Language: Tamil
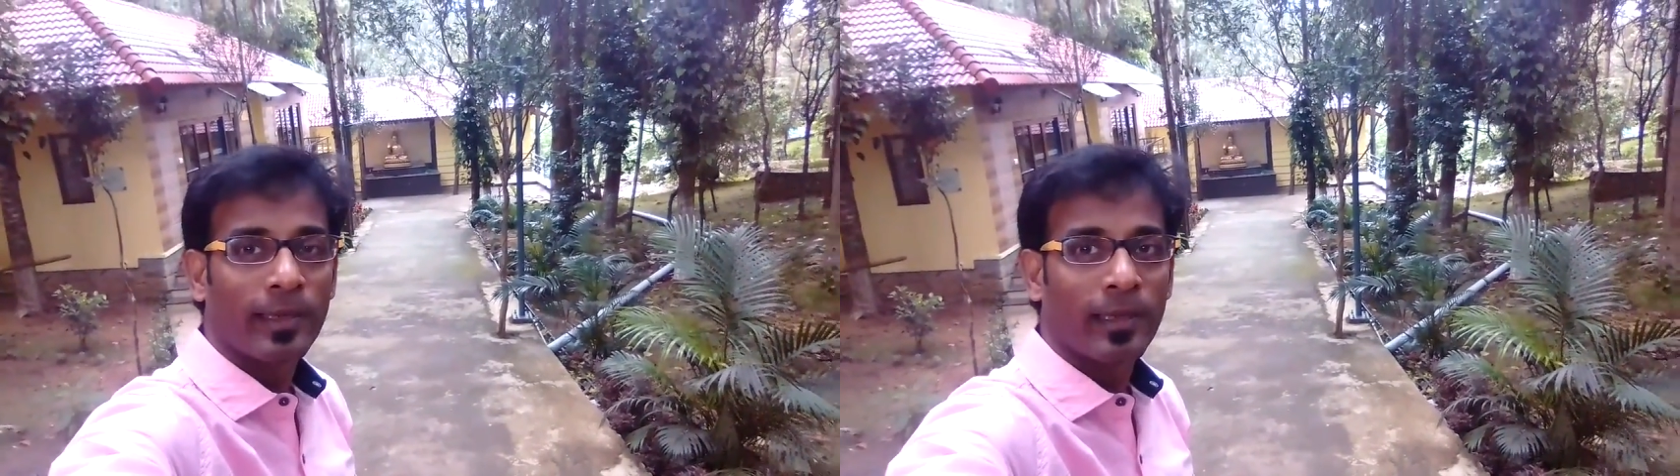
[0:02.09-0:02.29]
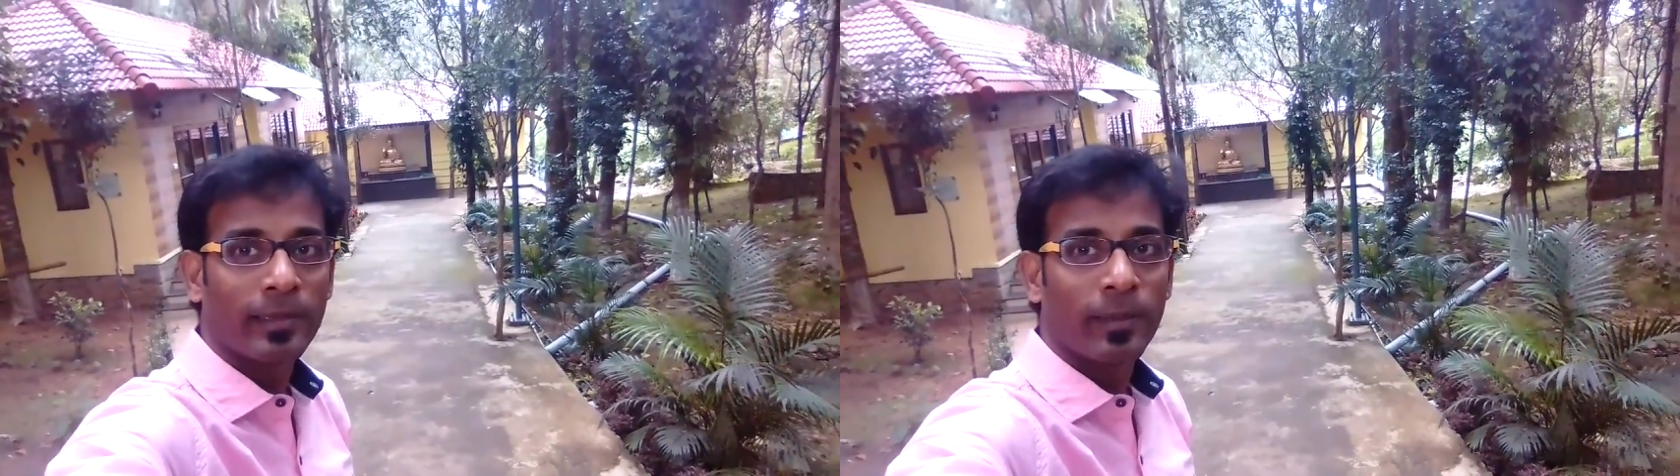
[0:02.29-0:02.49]

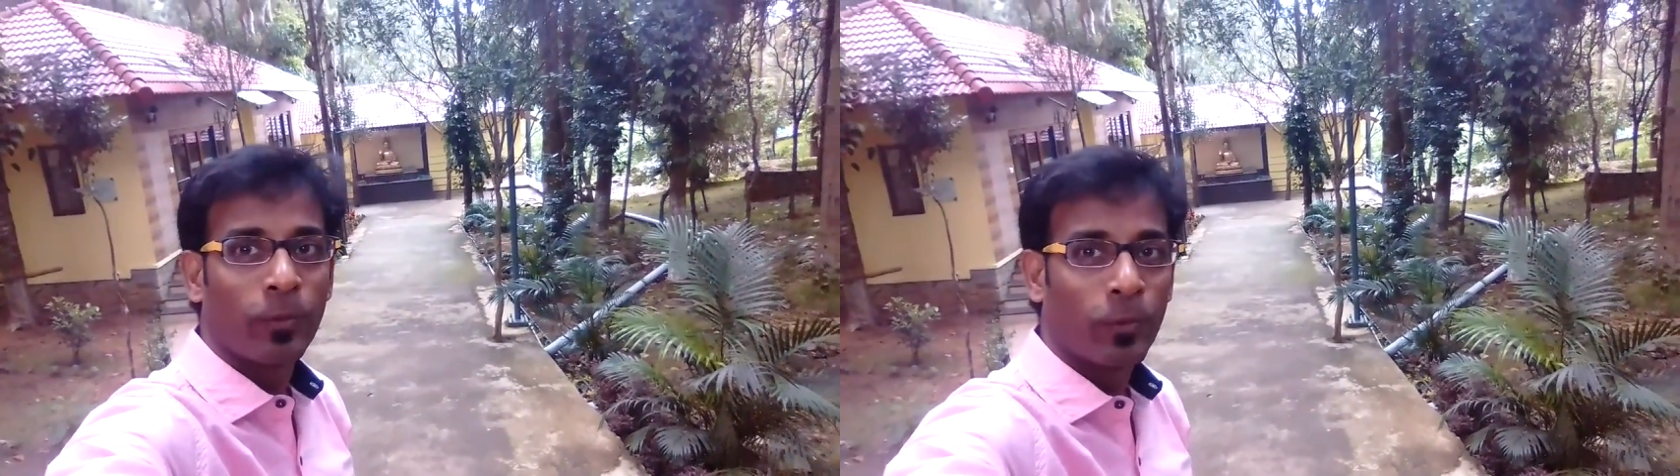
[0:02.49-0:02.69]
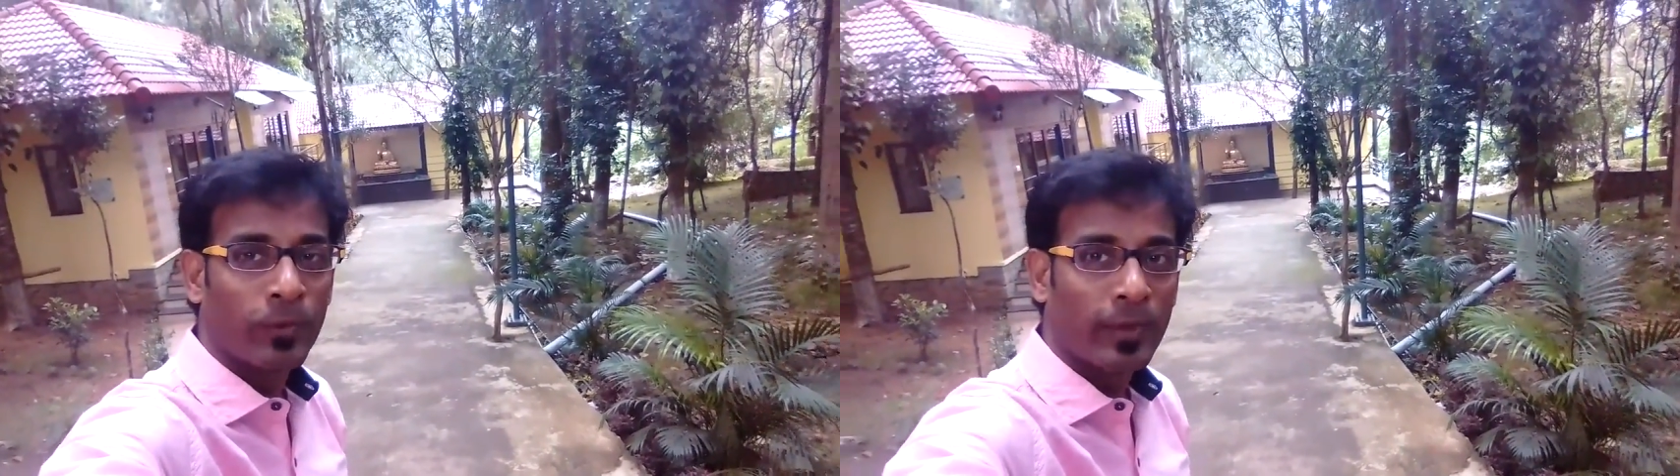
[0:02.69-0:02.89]
ஏற்காட்
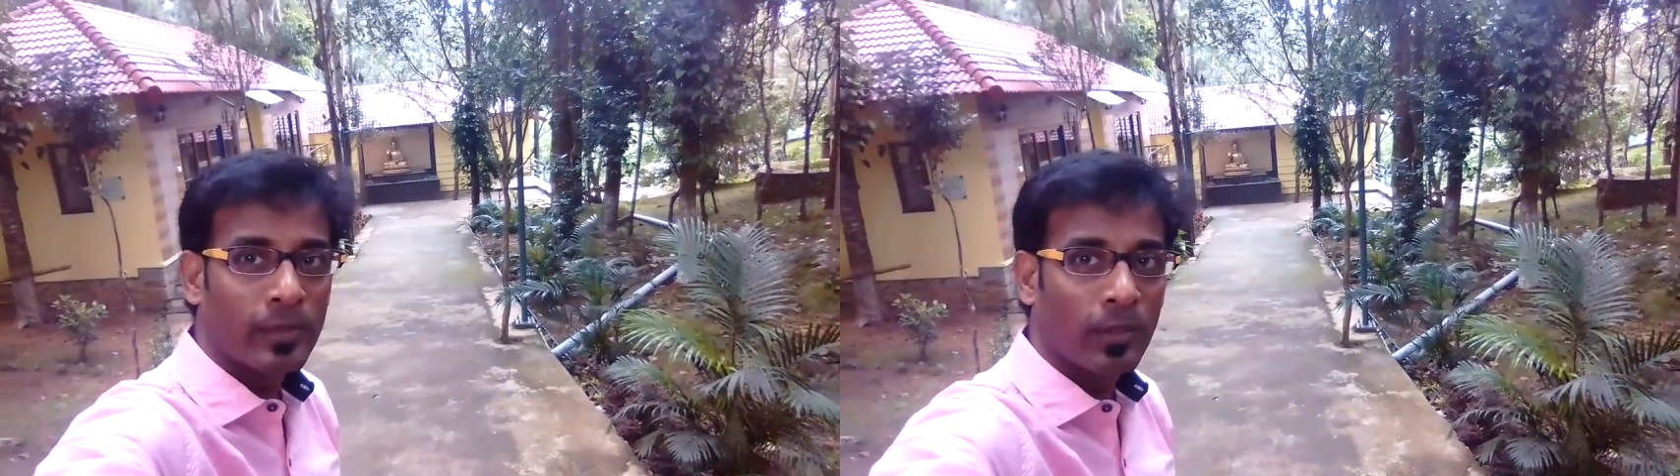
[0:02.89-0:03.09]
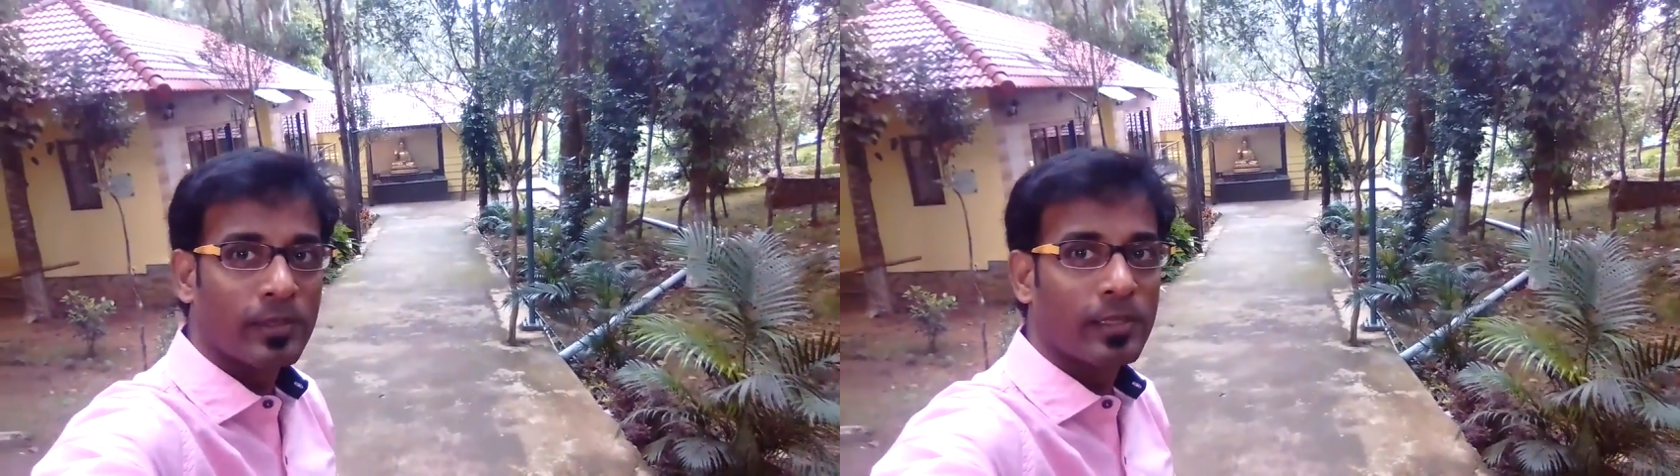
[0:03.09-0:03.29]
த ப்ரூக்
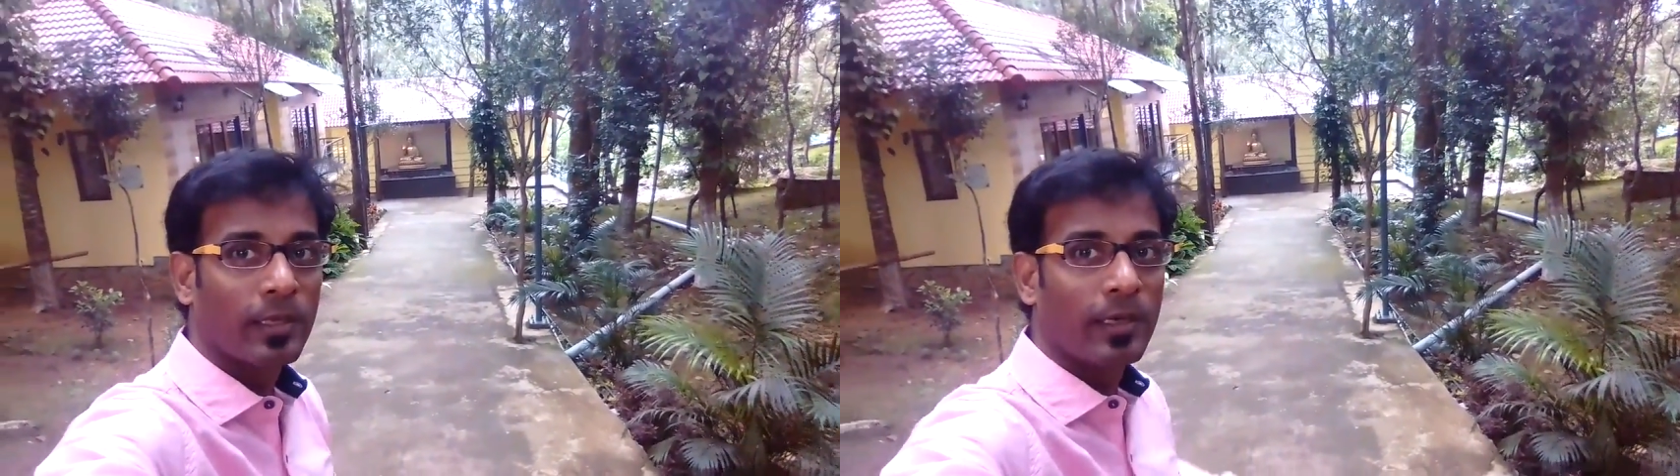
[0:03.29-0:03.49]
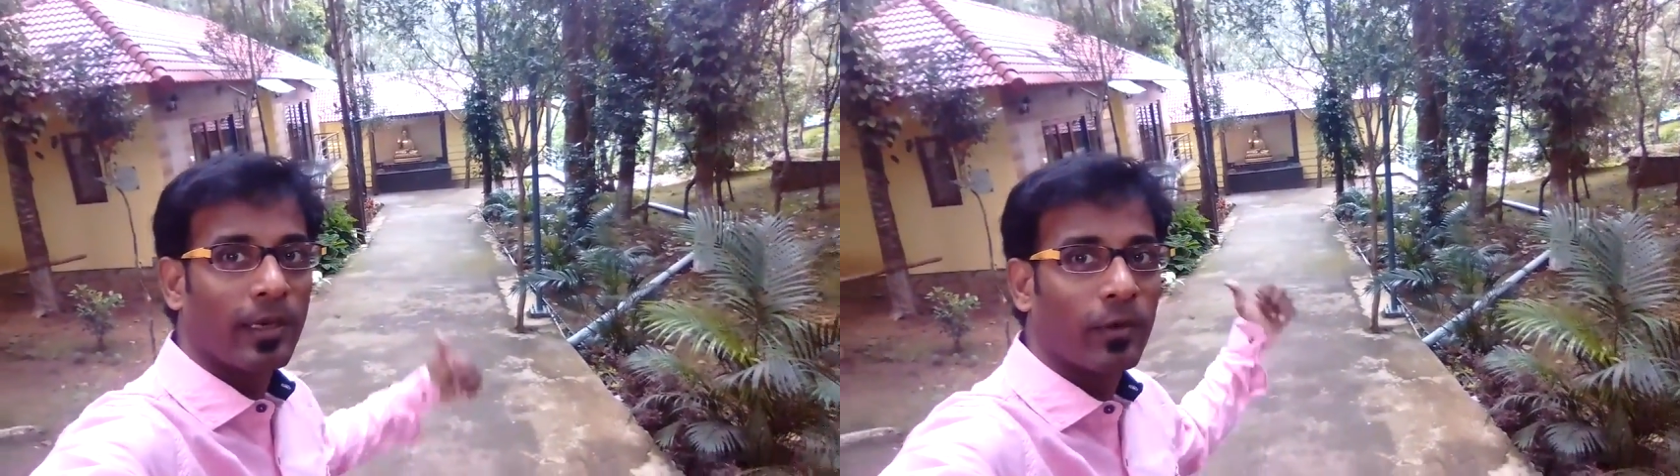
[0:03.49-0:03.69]
ரிசார்ட்ஸ்